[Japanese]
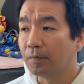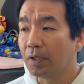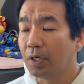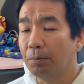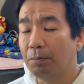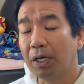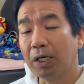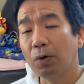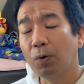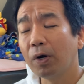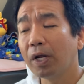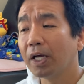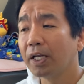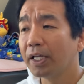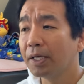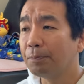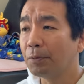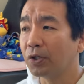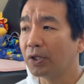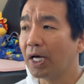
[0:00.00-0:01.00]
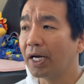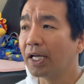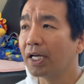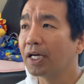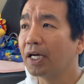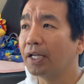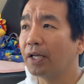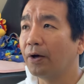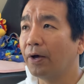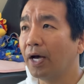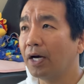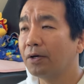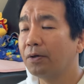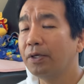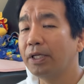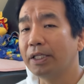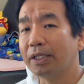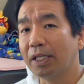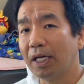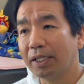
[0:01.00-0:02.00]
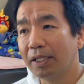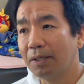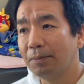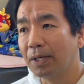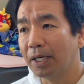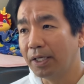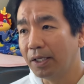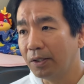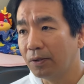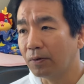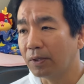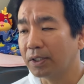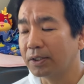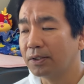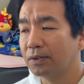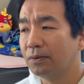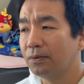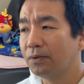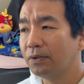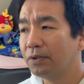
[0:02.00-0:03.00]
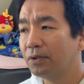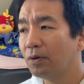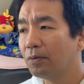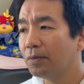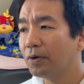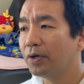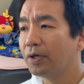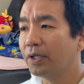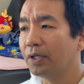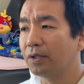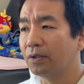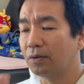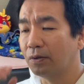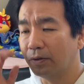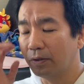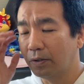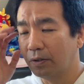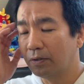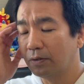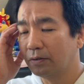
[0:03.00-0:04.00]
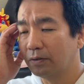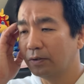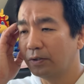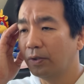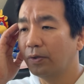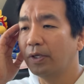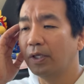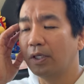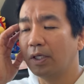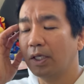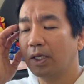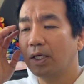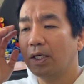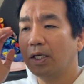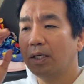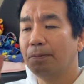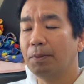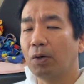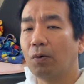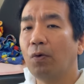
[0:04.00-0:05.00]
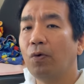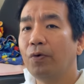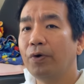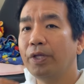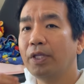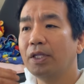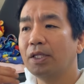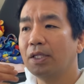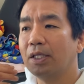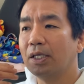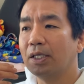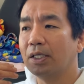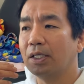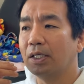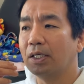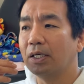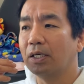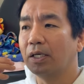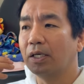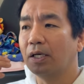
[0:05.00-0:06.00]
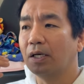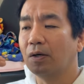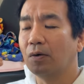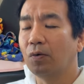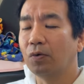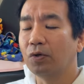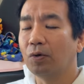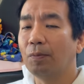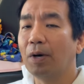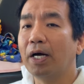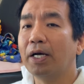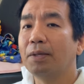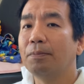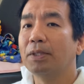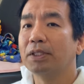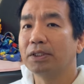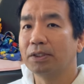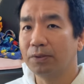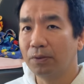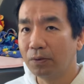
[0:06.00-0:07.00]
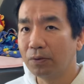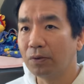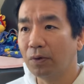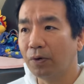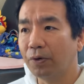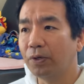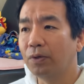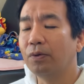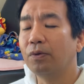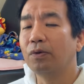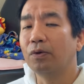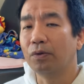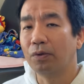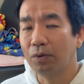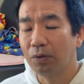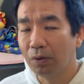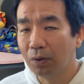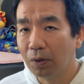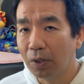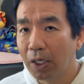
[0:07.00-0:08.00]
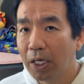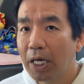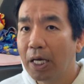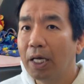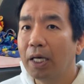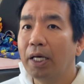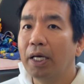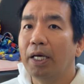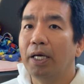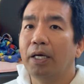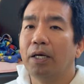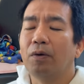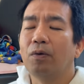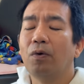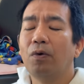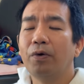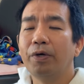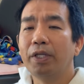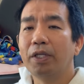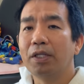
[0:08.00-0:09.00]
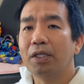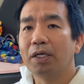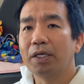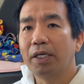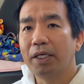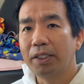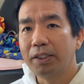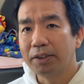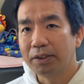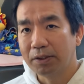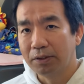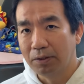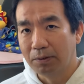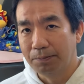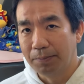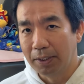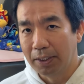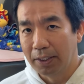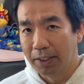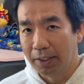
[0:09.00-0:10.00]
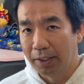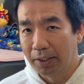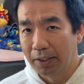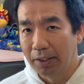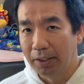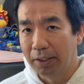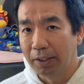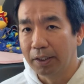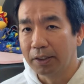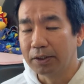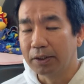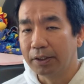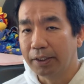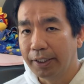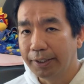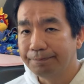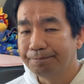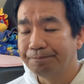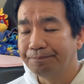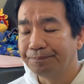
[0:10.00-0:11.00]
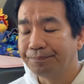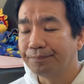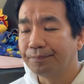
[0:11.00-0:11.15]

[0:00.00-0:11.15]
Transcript: まあ、これがねもう誰かの役に立てばいいとかそういう思いというより、まあ、こういったこともありますよというのと、えー、こういったケースの場合ですね